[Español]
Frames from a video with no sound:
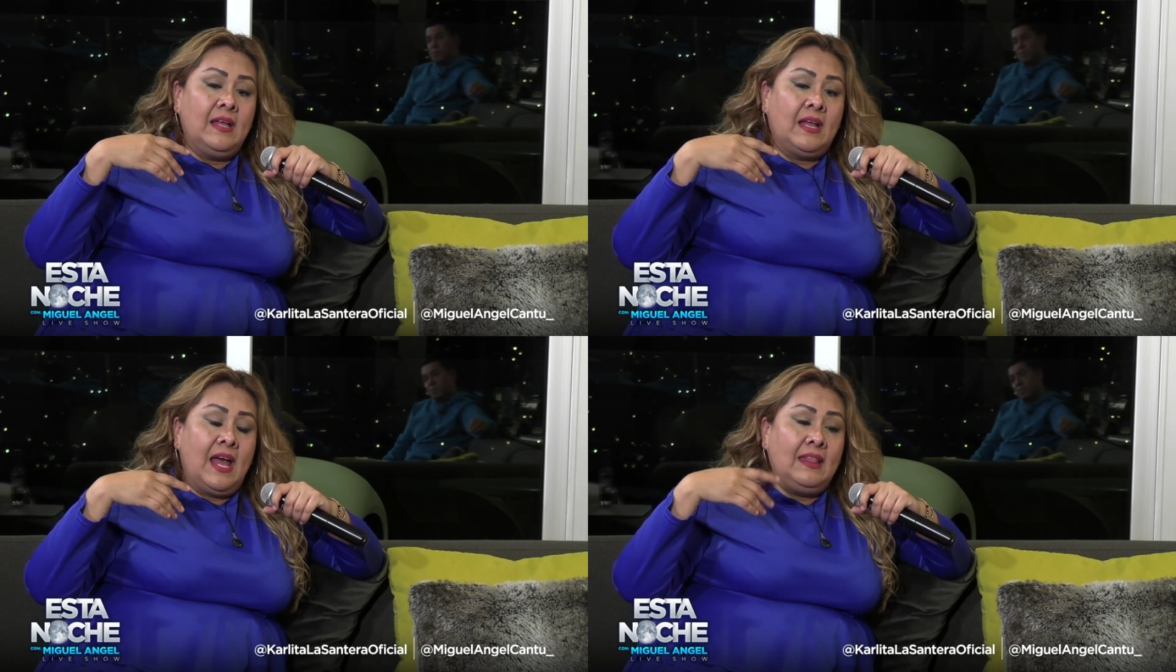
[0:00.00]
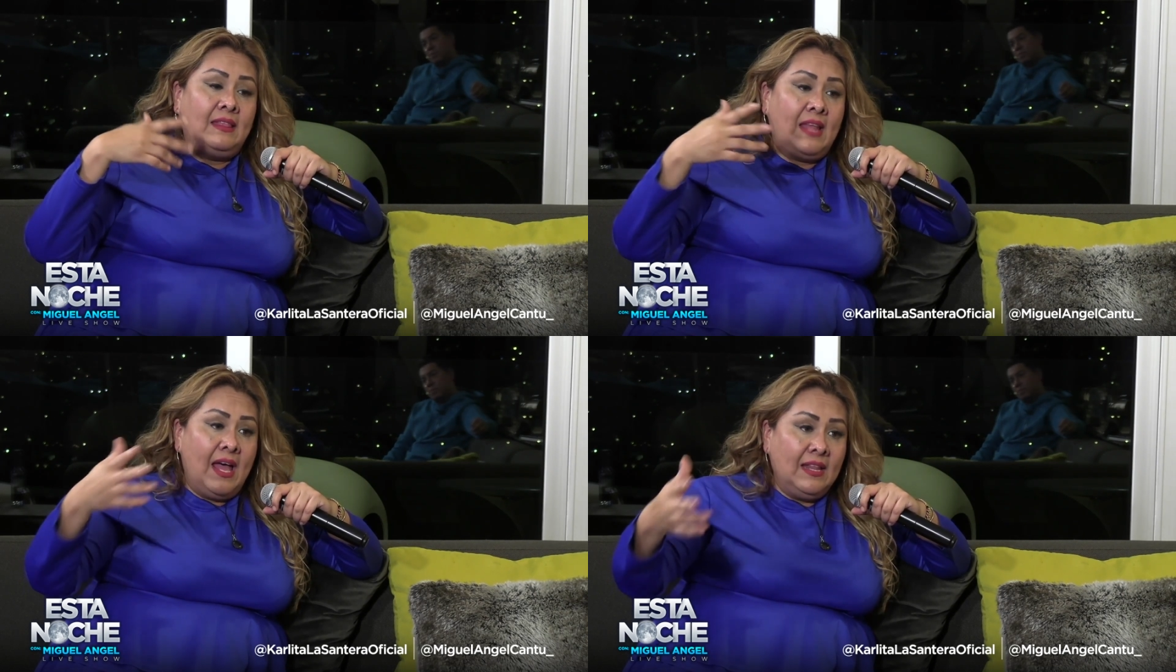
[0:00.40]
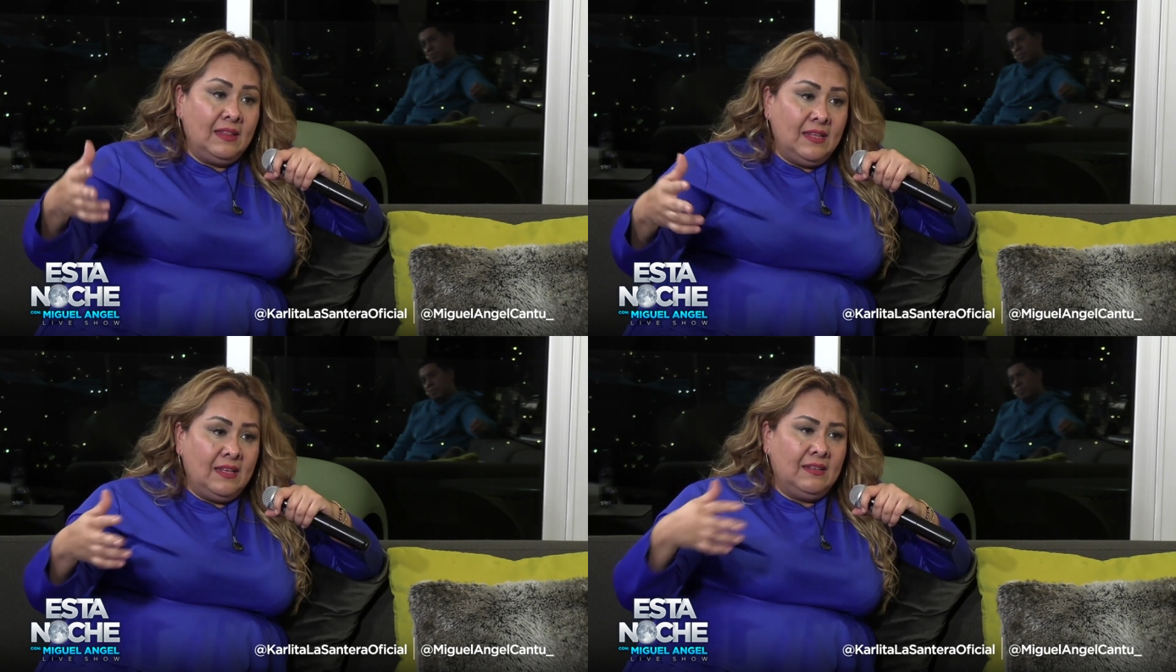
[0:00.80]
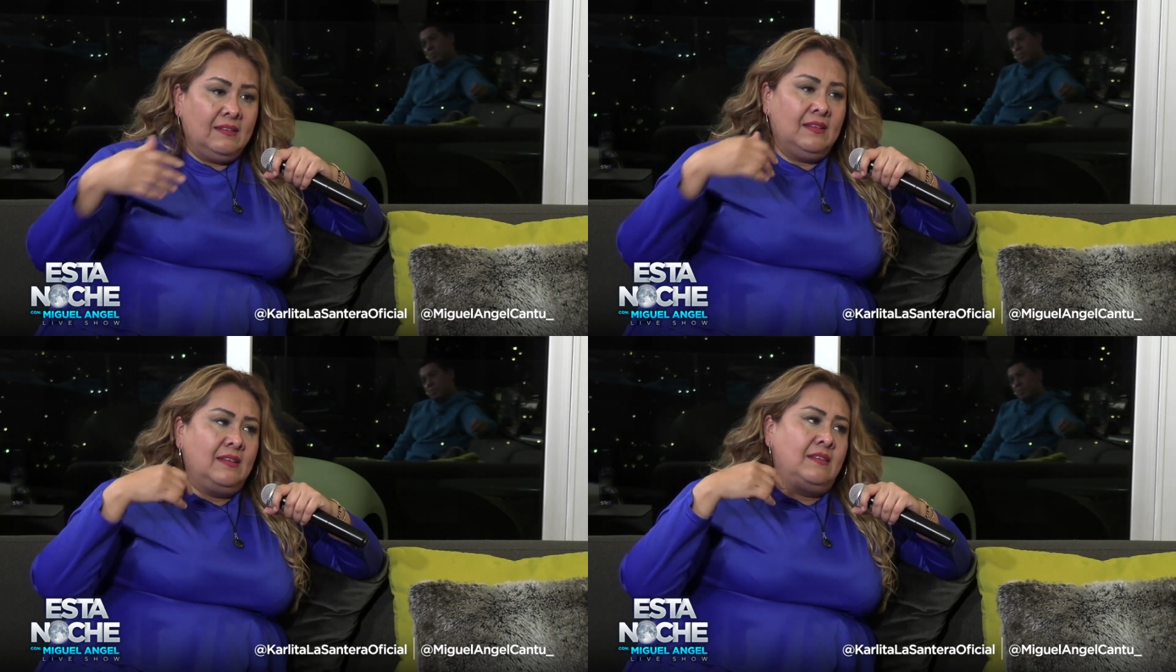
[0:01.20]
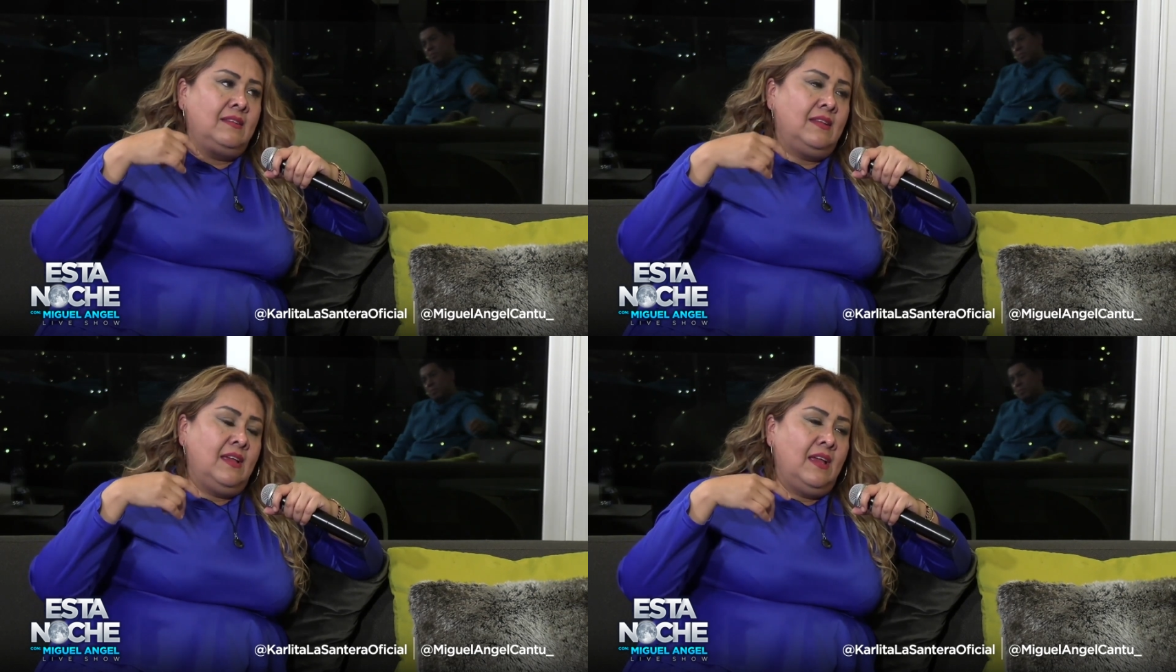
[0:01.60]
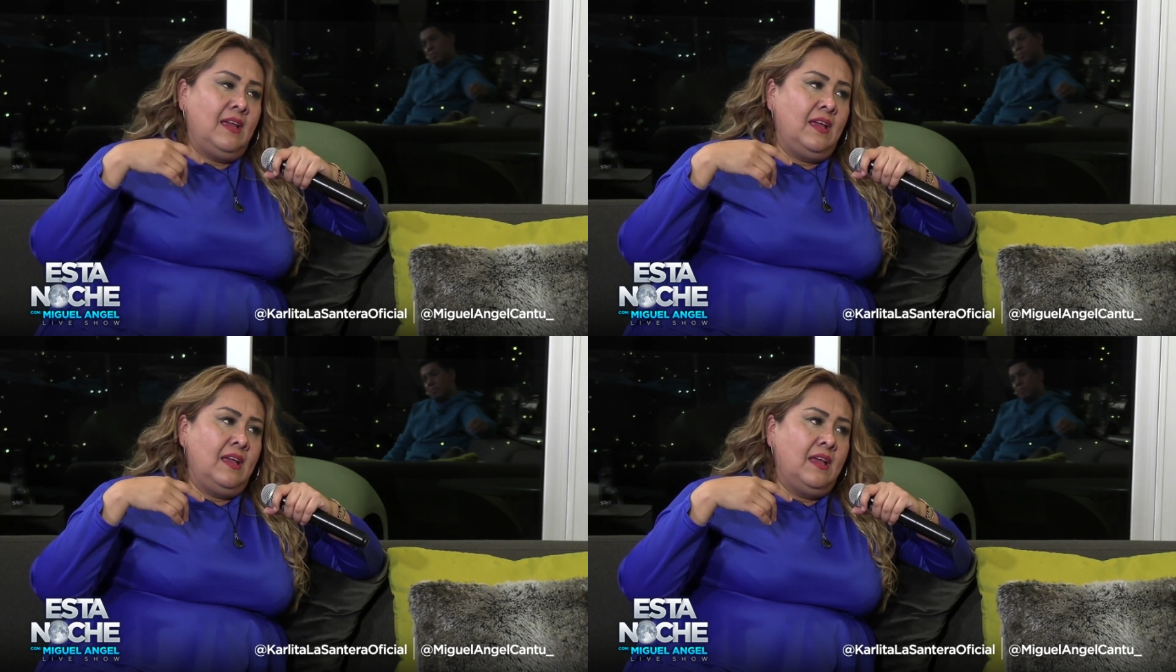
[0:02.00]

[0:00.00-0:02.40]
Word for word: cantantes, este,